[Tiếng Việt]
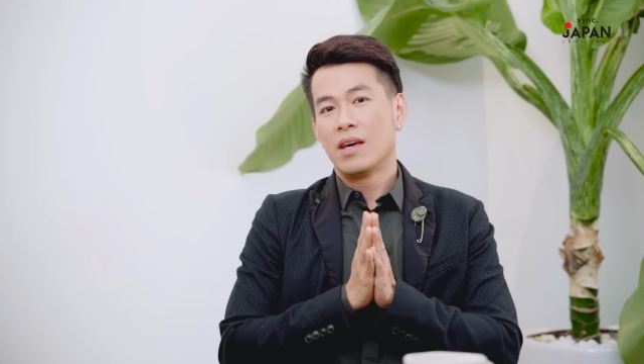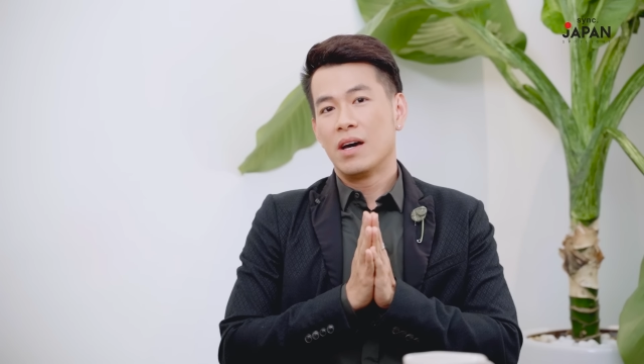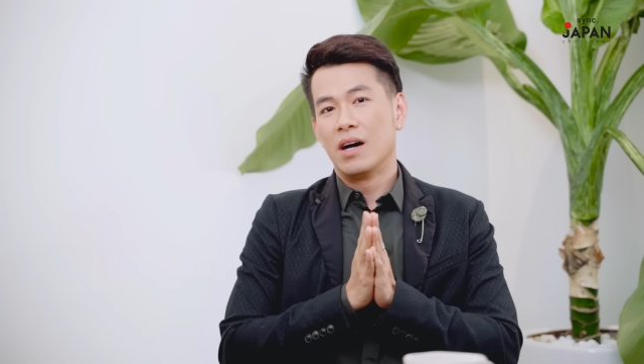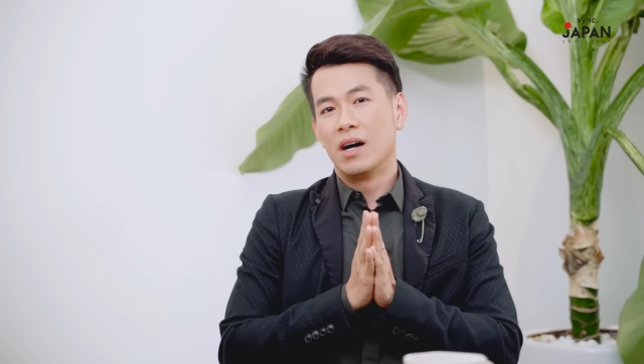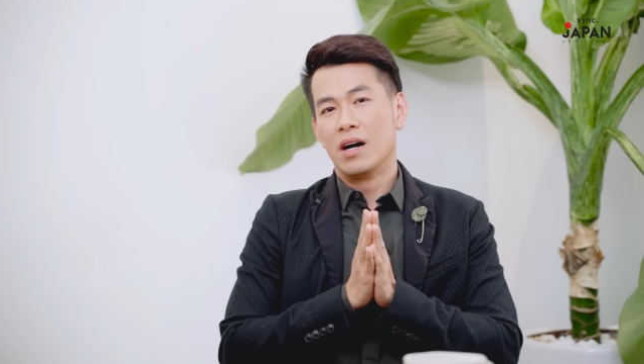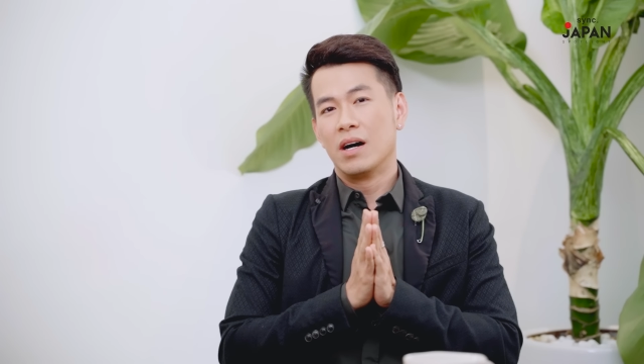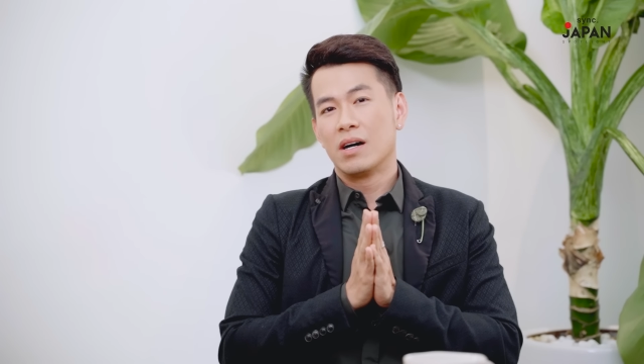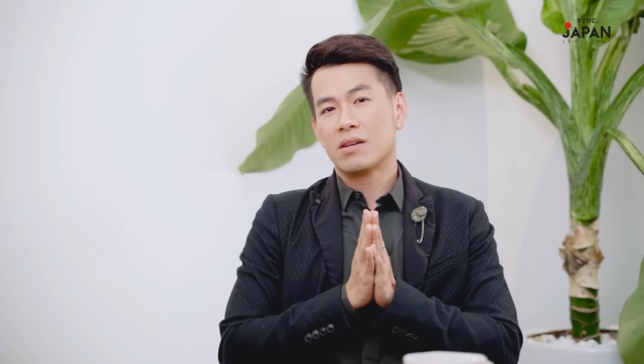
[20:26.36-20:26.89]

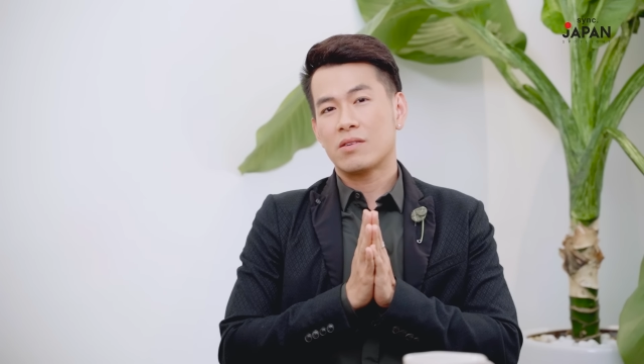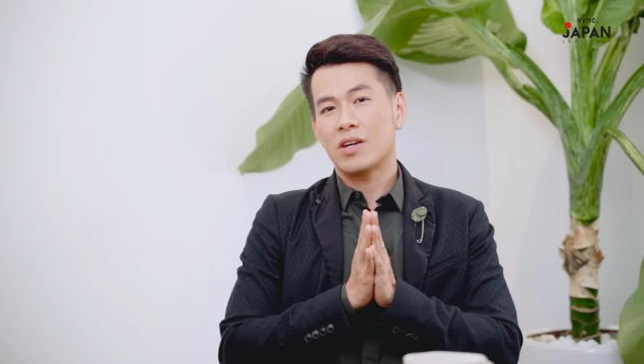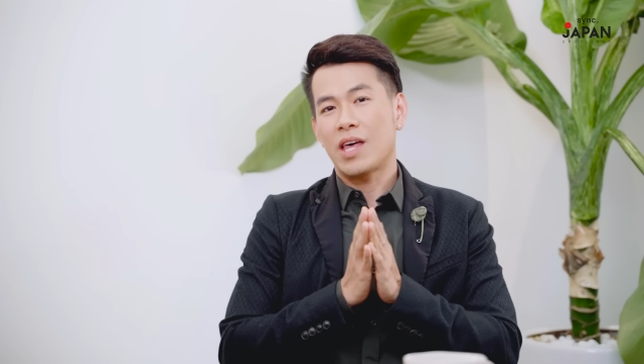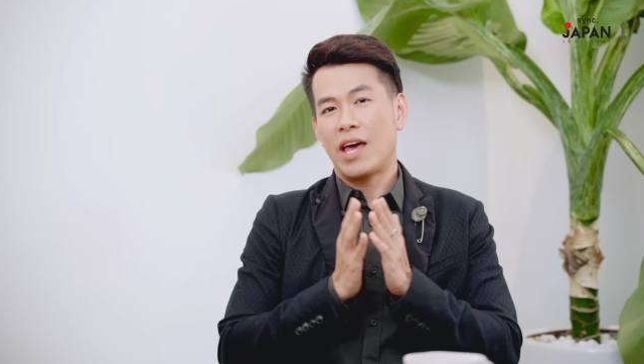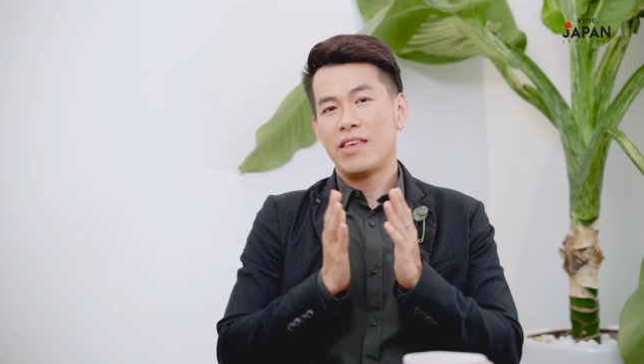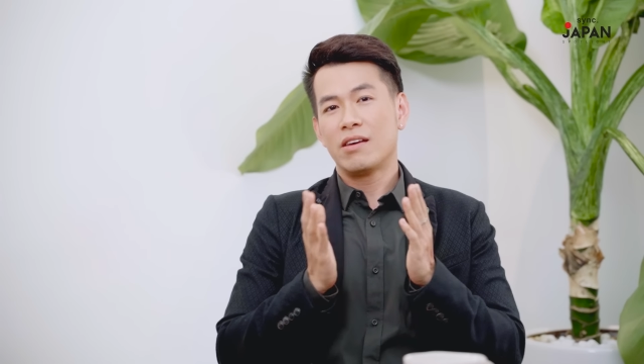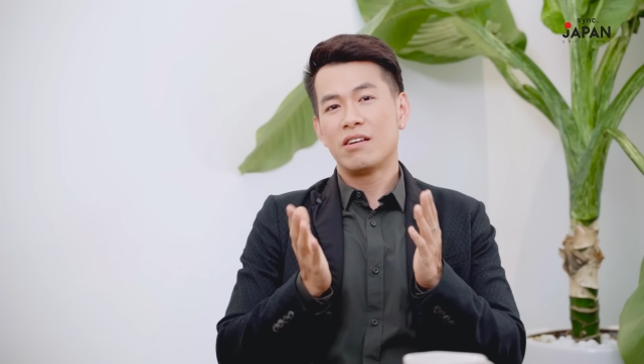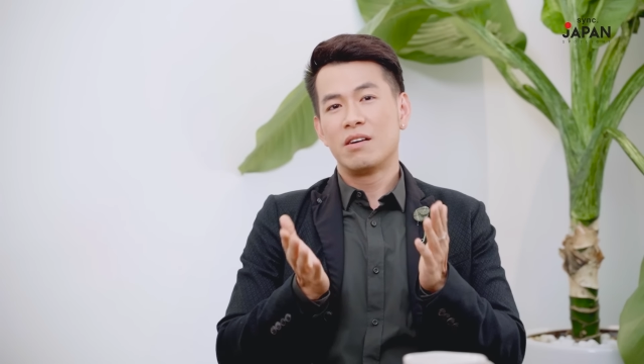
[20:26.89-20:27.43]
Uh, có
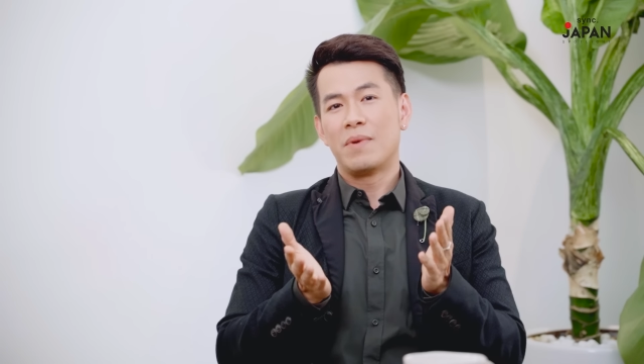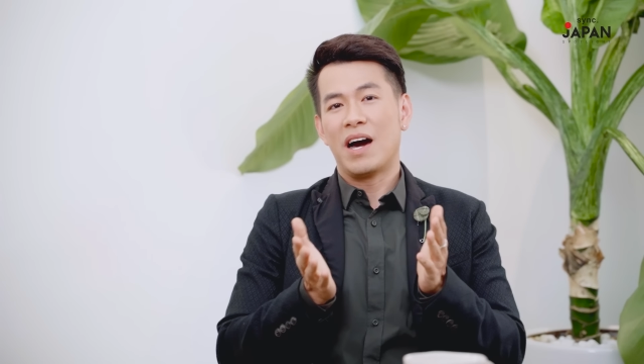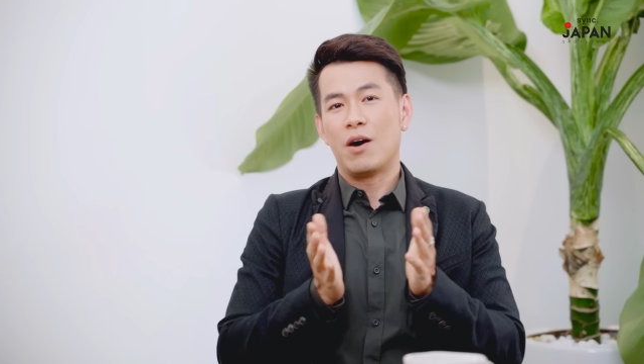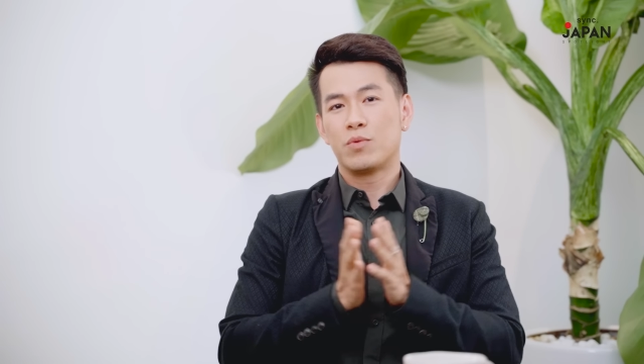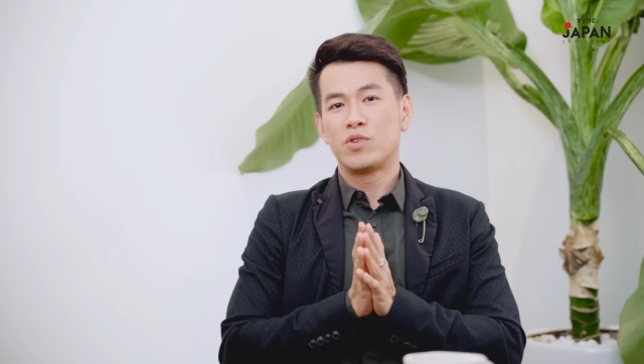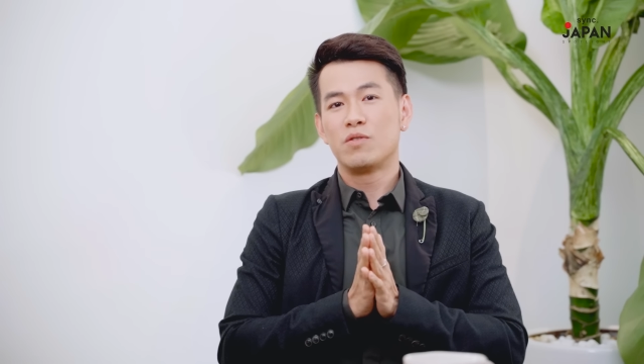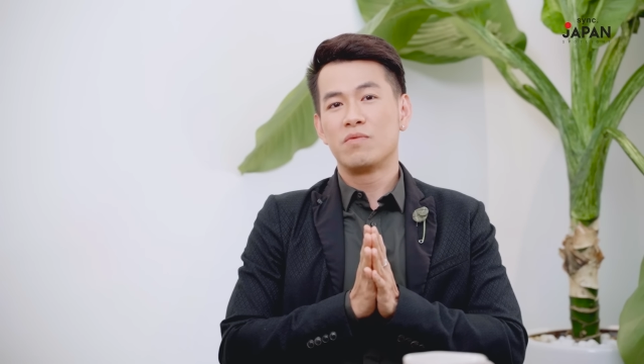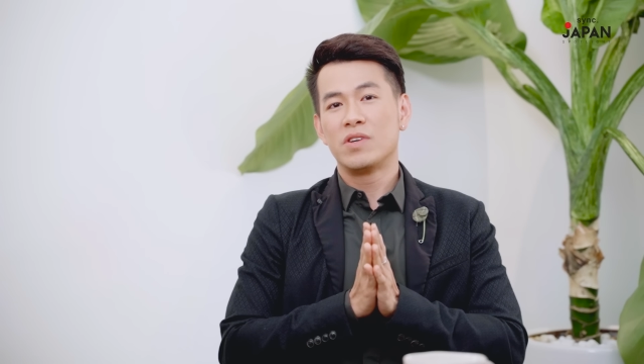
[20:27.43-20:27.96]
thể những người mà
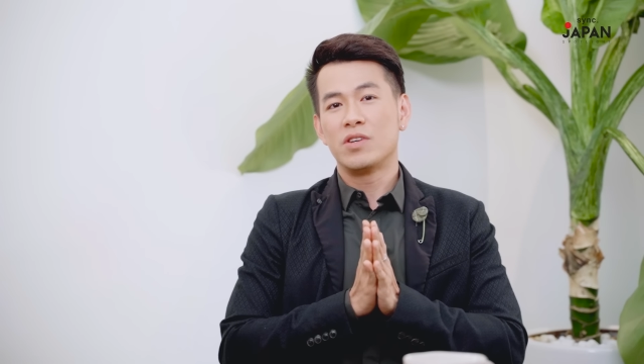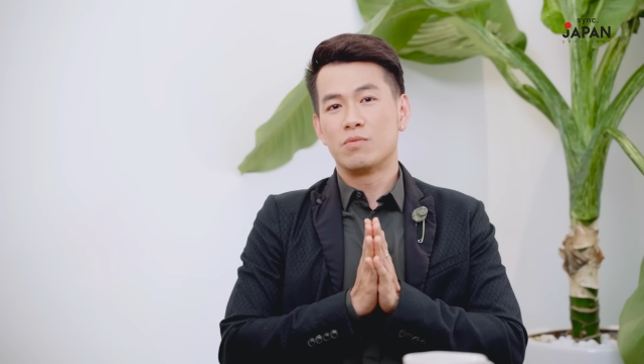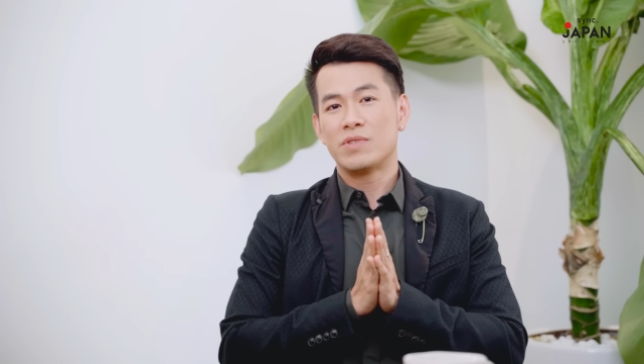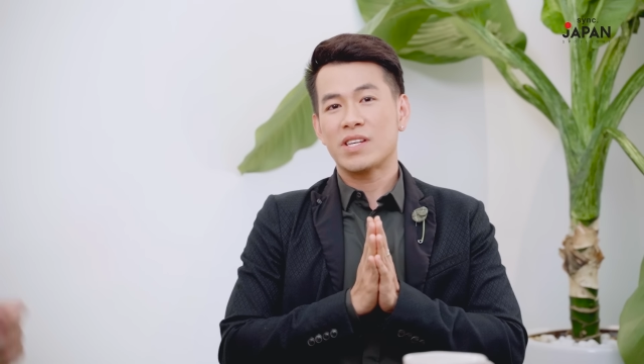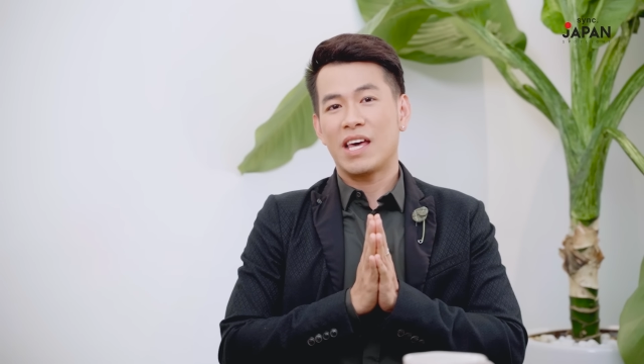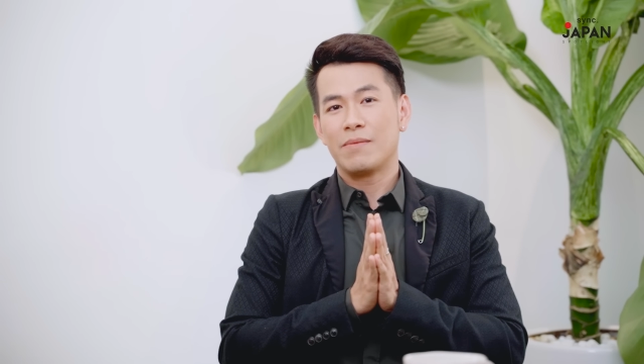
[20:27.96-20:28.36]
học chung với Dũng sẽ